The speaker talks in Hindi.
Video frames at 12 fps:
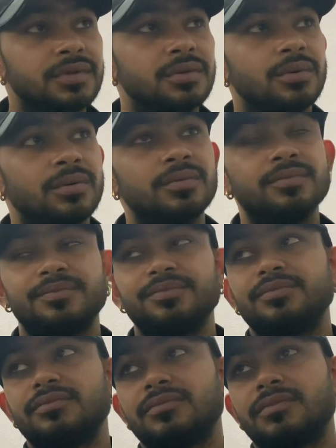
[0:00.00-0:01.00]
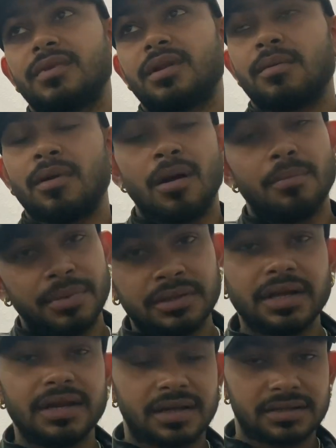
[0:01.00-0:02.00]
तो हम भी
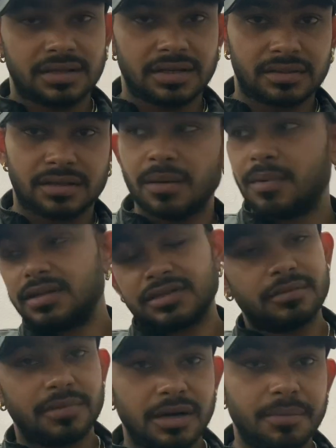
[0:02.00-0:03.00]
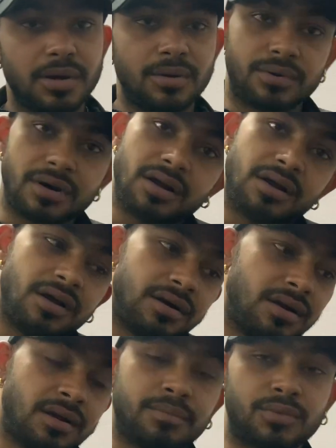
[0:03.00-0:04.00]
तरीके से रखते हैं हमारे साथ बेड में उठना
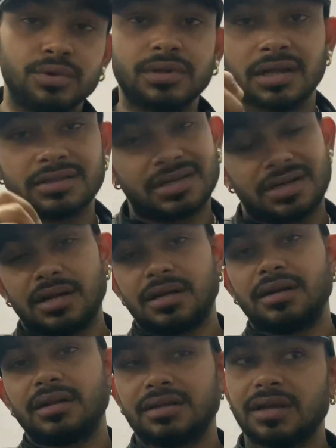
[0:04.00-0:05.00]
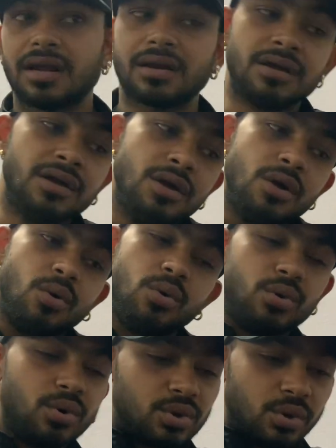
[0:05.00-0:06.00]
खाटना हम खुद हाथ से खाना खिलाते यार
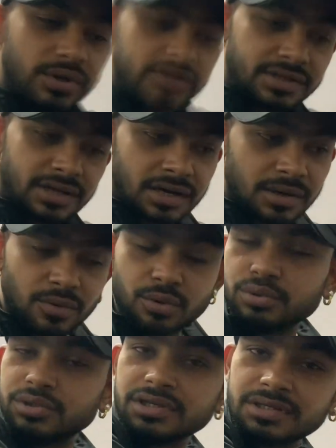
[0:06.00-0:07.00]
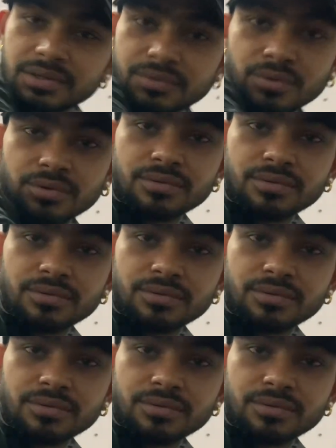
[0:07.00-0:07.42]
उनको थोड़ी सी अगर वो जिस दिन वो